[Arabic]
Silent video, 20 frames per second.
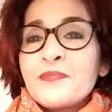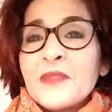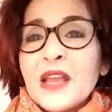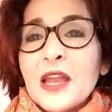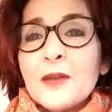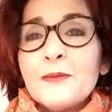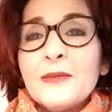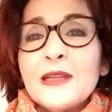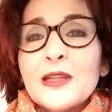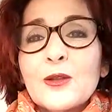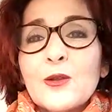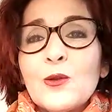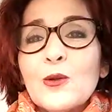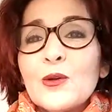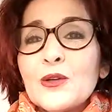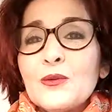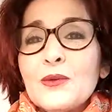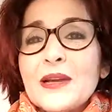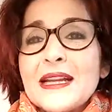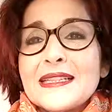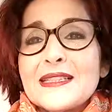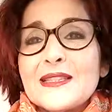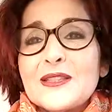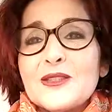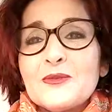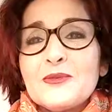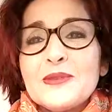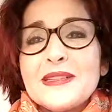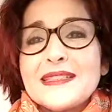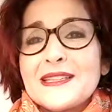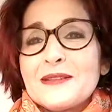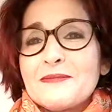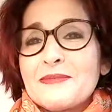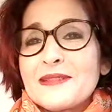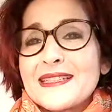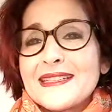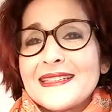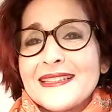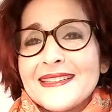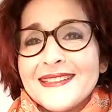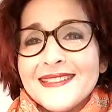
عملت لوغي واحد الزويته باش